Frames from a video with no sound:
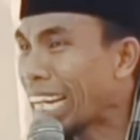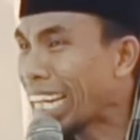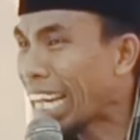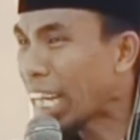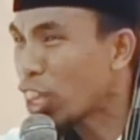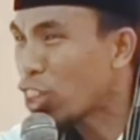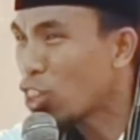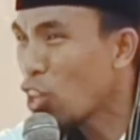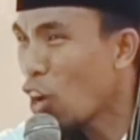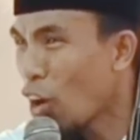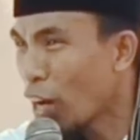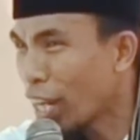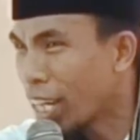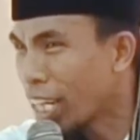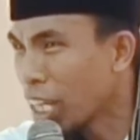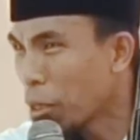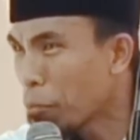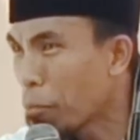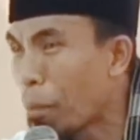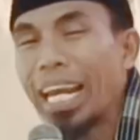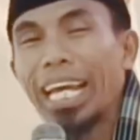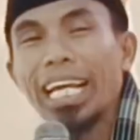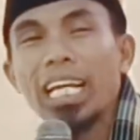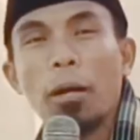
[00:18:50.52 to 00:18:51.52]
penyakit dohir
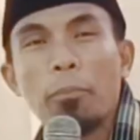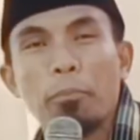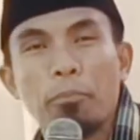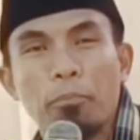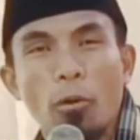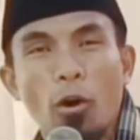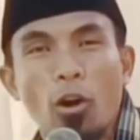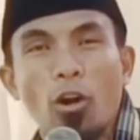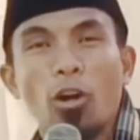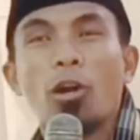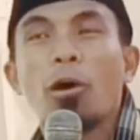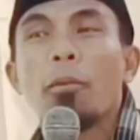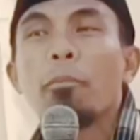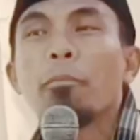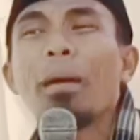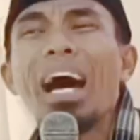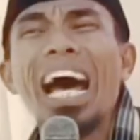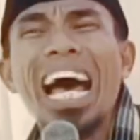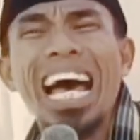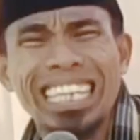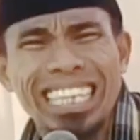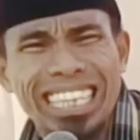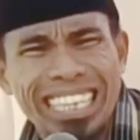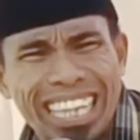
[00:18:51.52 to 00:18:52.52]
paling ngepol
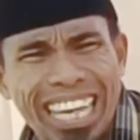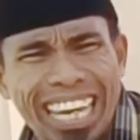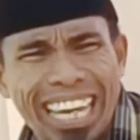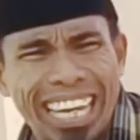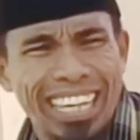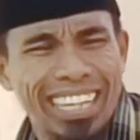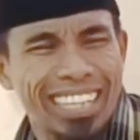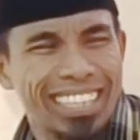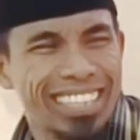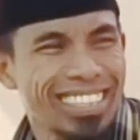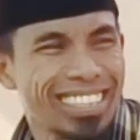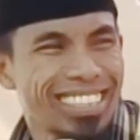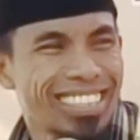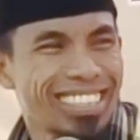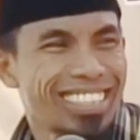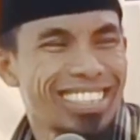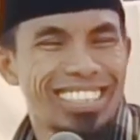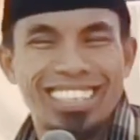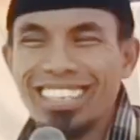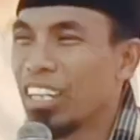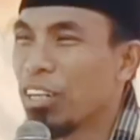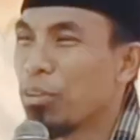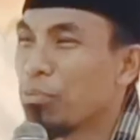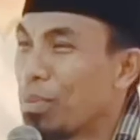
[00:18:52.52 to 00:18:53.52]
mate
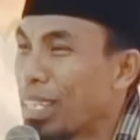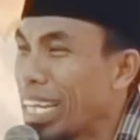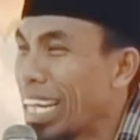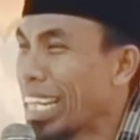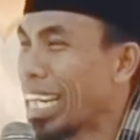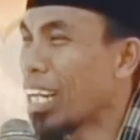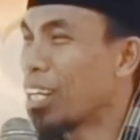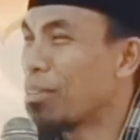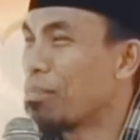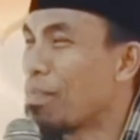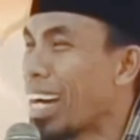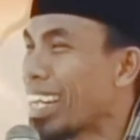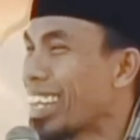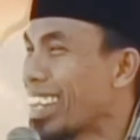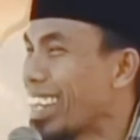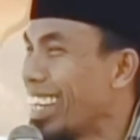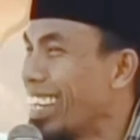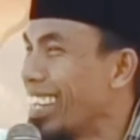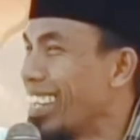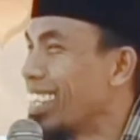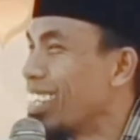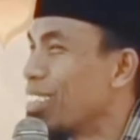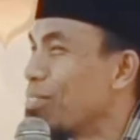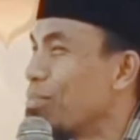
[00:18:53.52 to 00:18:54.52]
penyakit
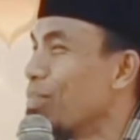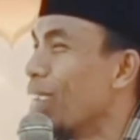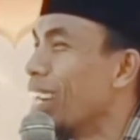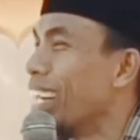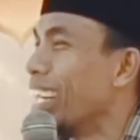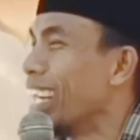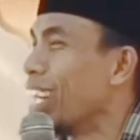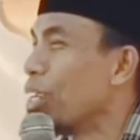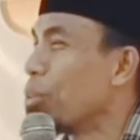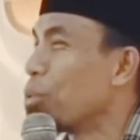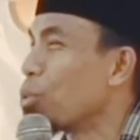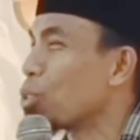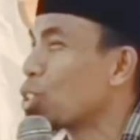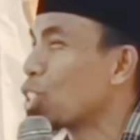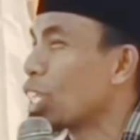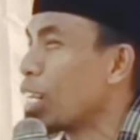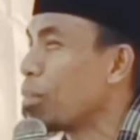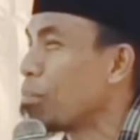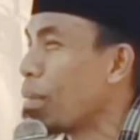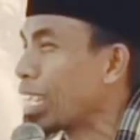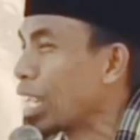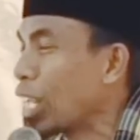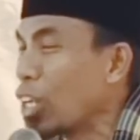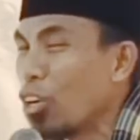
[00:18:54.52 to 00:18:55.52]
batin benih
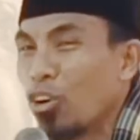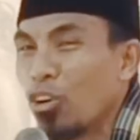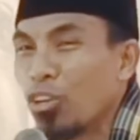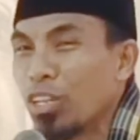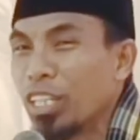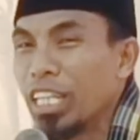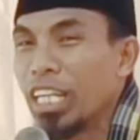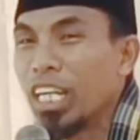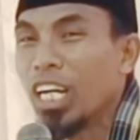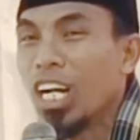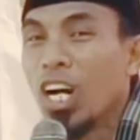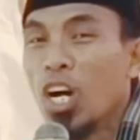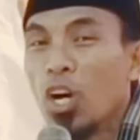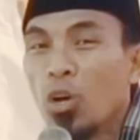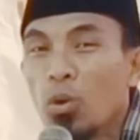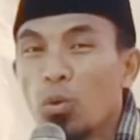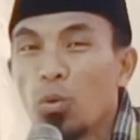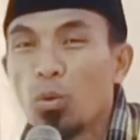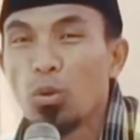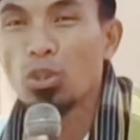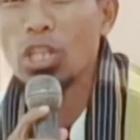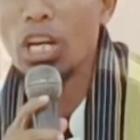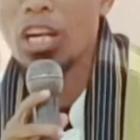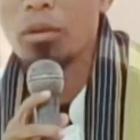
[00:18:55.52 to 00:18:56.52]
urusan mateodi
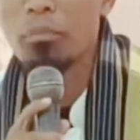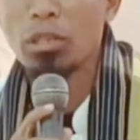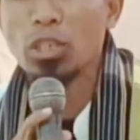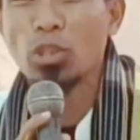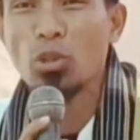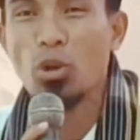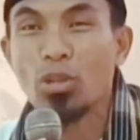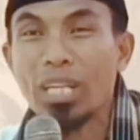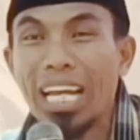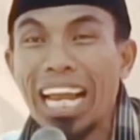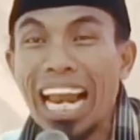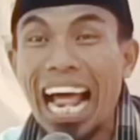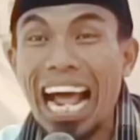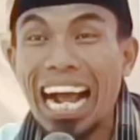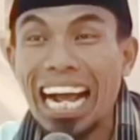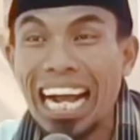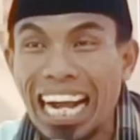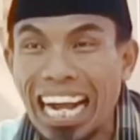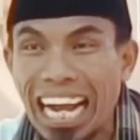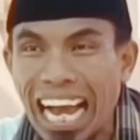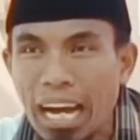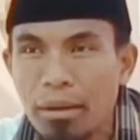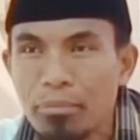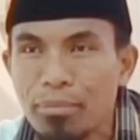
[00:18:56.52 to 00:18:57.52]
urusan masuk
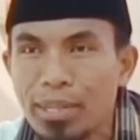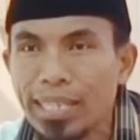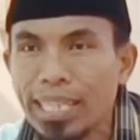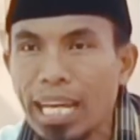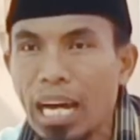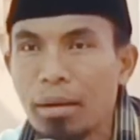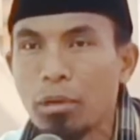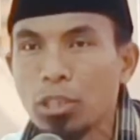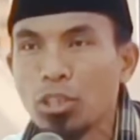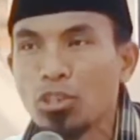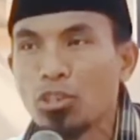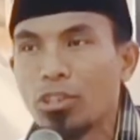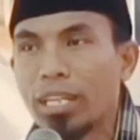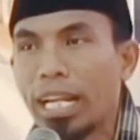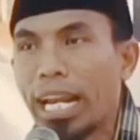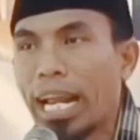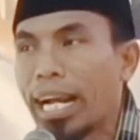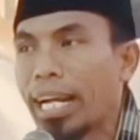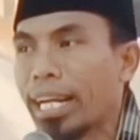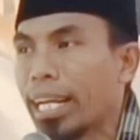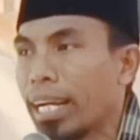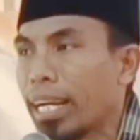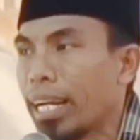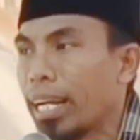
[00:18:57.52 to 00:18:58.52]
neraka bentak masuk
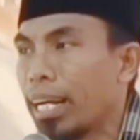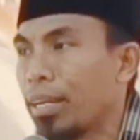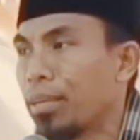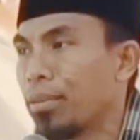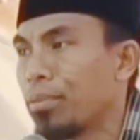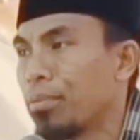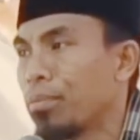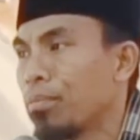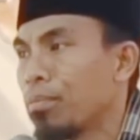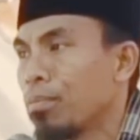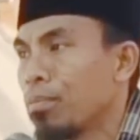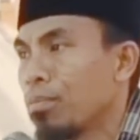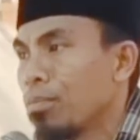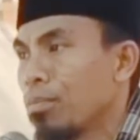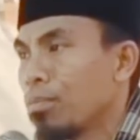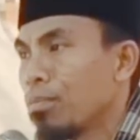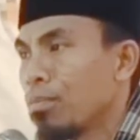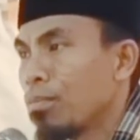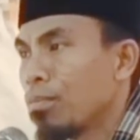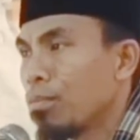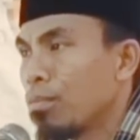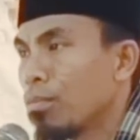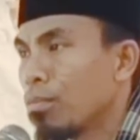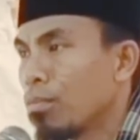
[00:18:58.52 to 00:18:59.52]
neraka kah
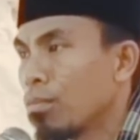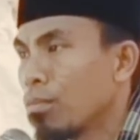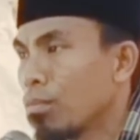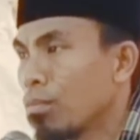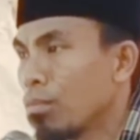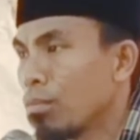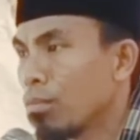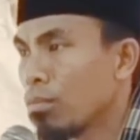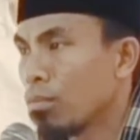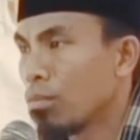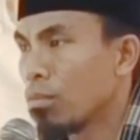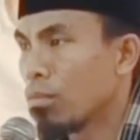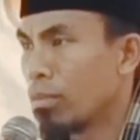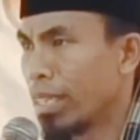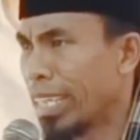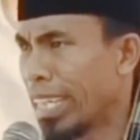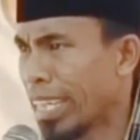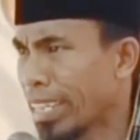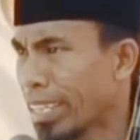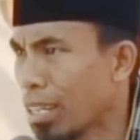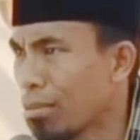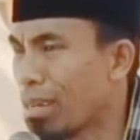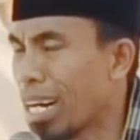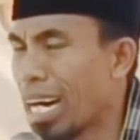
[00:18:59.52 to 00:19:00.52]
ini
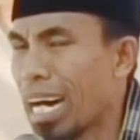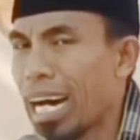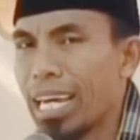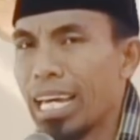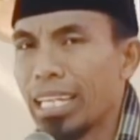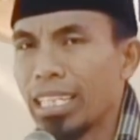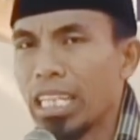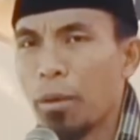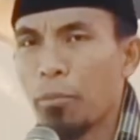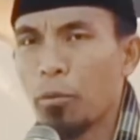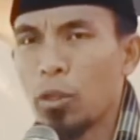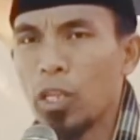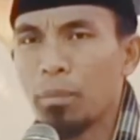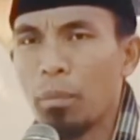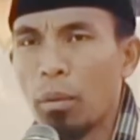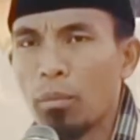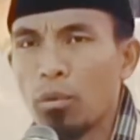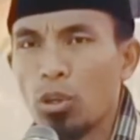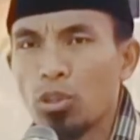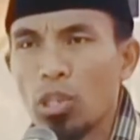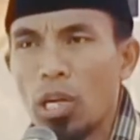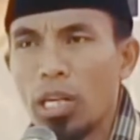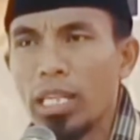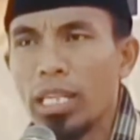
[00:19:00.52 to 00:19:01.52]
kebahayaan tiapun
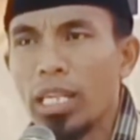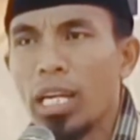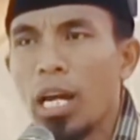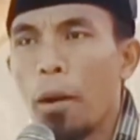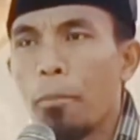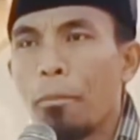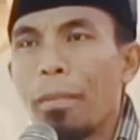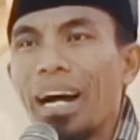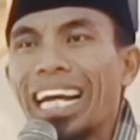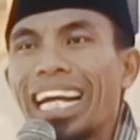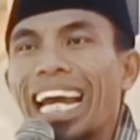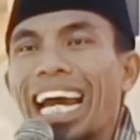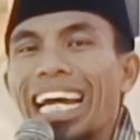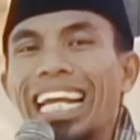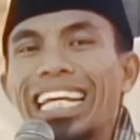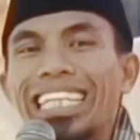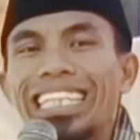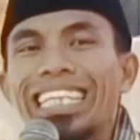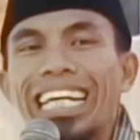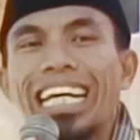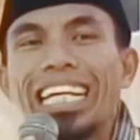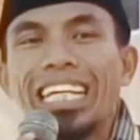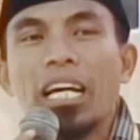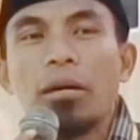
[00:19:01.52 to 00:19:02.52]
Imam Ghazali. Makanya
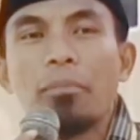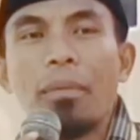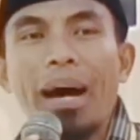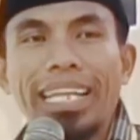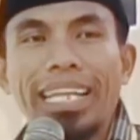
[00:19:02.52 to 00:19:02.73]
jaga